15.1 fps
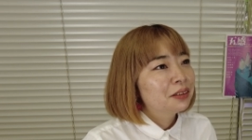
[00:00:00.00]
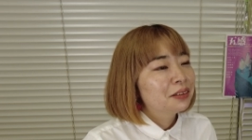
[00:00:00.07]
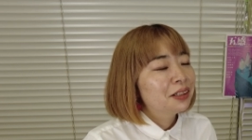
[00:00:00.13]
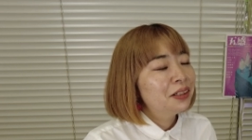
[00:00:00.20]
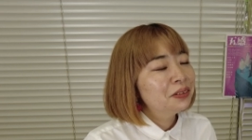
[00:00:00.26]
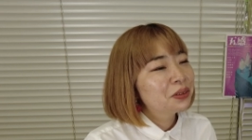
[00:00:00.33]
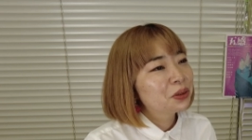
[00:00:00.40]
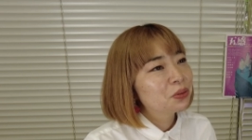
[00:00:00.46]

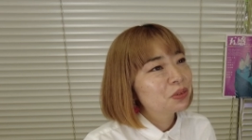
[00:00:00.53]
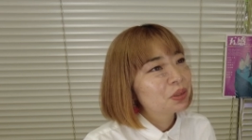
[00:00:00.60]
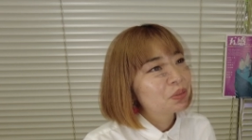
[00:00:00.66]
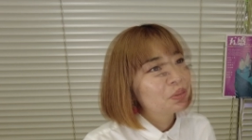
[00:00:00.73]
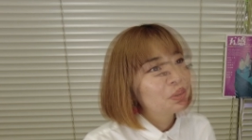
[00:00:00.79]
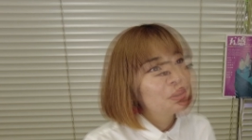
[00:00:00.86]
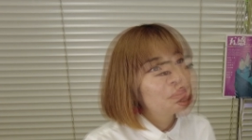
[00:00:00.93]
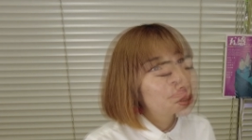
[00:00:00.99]
なんていうんだ
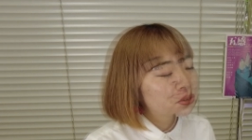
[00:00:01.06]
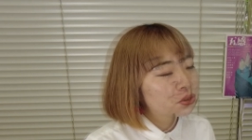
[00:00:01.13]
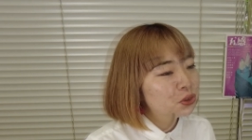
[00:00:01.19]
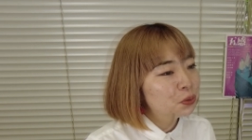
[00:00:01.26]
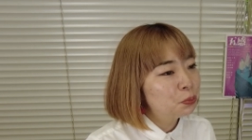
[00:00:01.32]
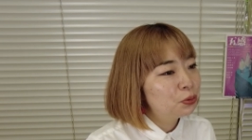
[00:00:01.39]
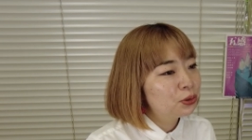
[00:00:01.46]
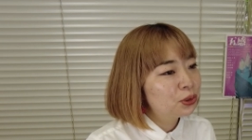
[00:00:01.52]
ろう、なんかそ
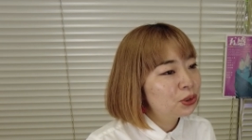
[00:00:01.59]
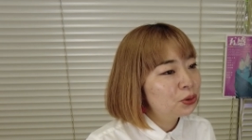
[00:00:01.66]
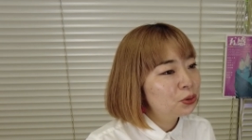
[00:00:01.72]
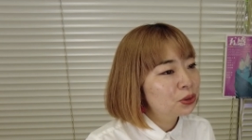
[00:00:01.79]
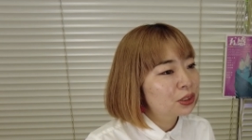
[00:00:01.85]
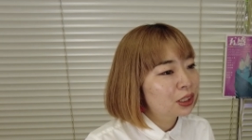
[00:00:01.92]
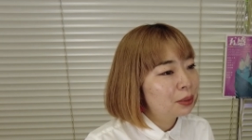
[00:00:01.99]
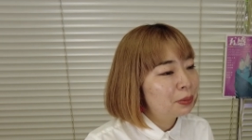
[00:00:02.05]
の不器
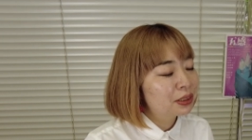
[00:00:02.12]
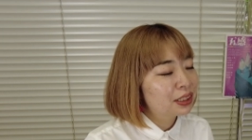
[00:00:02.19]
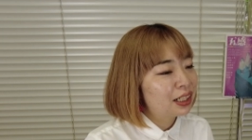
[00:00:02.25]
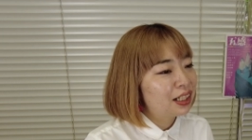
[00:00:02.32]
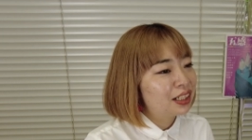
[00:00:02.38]
用さがまた